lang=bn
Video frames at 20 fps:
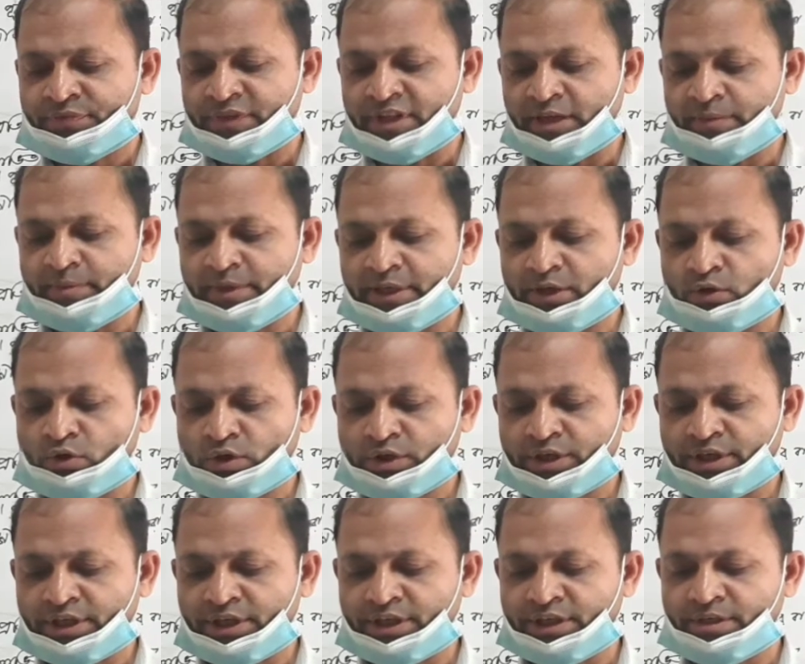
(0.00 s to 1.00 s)
দেবী
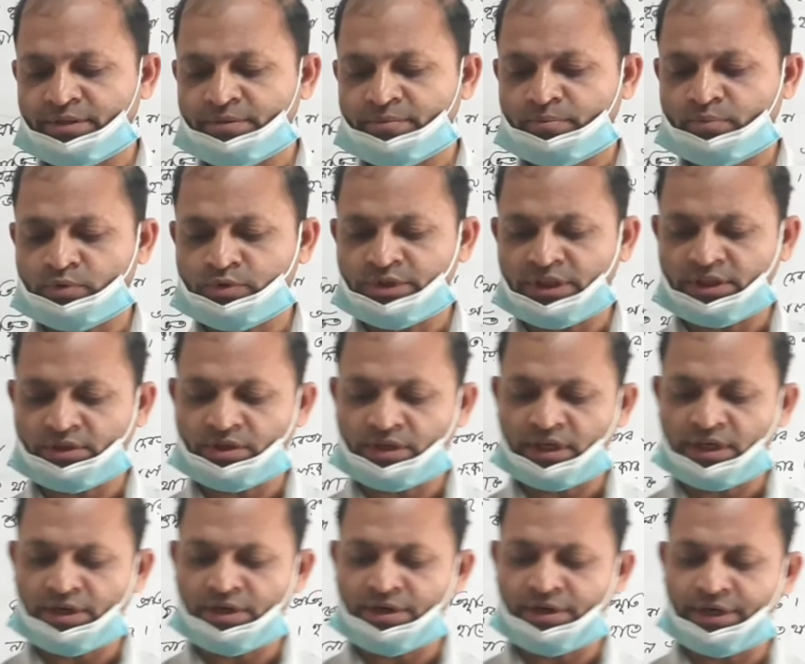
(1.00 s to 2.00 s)
লক্ষ্মীর পূজা
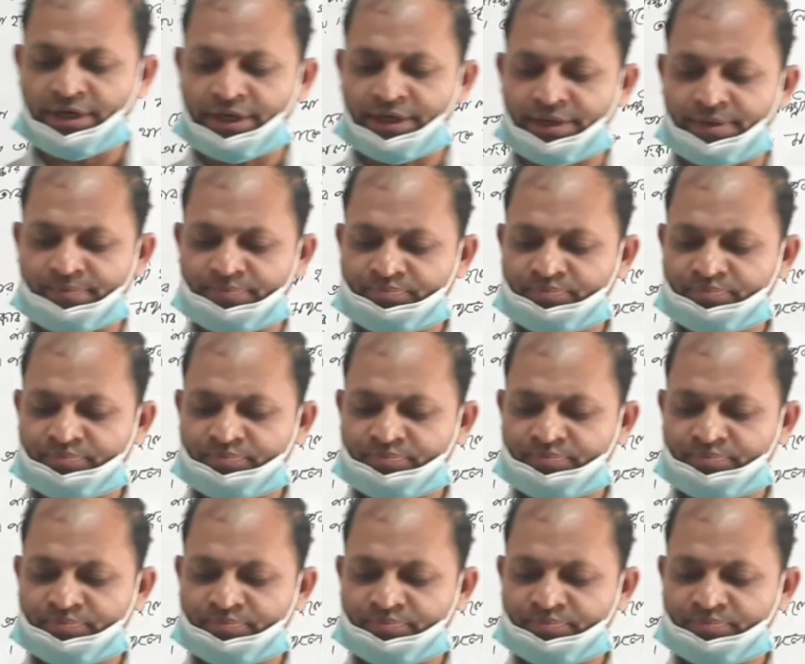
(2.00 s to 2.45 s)
করা হয়